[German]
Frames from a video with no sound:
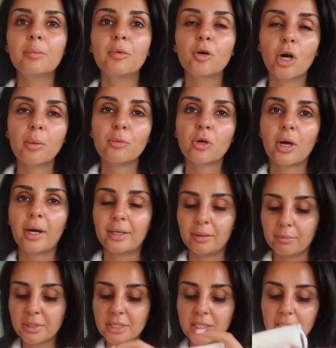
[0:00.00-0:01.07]
bekommt noch eine
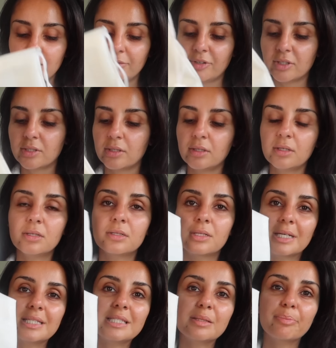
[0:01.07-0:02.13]
mitgelieferte
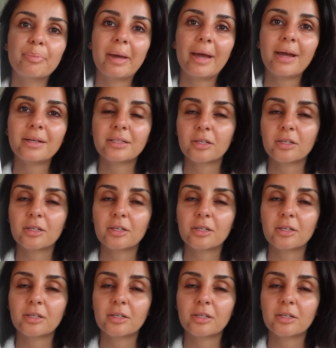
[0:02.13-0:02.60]
Dustbag.